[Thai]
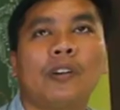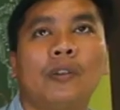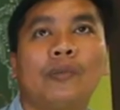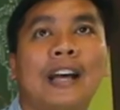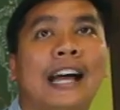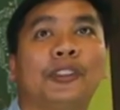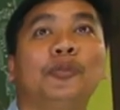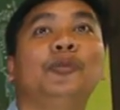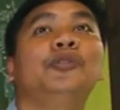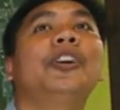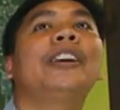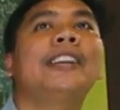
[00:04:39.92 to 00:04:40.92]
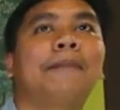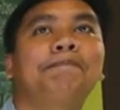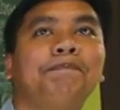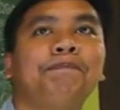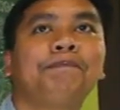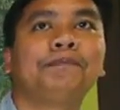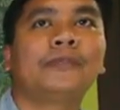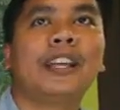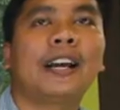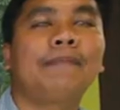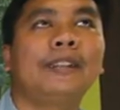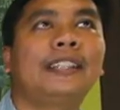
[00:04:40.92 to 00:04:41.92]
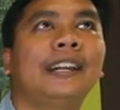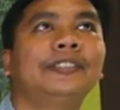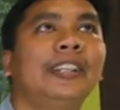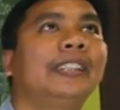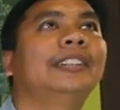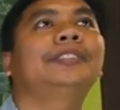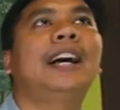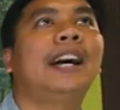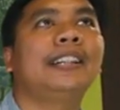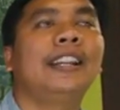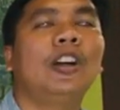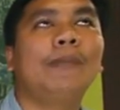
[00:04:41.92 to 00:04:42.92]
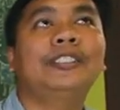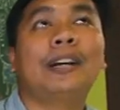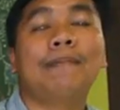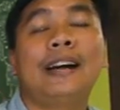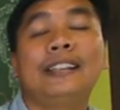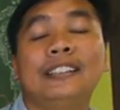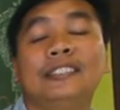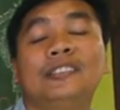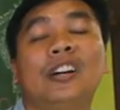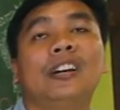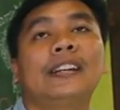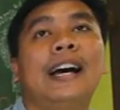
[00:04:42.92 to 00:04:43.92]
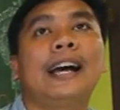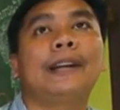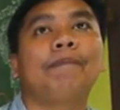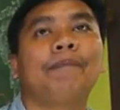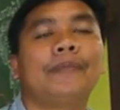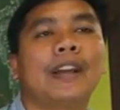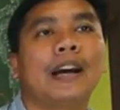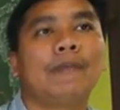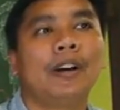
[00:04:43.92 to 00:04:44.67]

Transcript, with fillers: เราขาดทุนย่อยยับนะครับ ในทางเศรษฐศาสตร์เดี๋ยวเราไม่สามารถเดินต่อได้นะครับ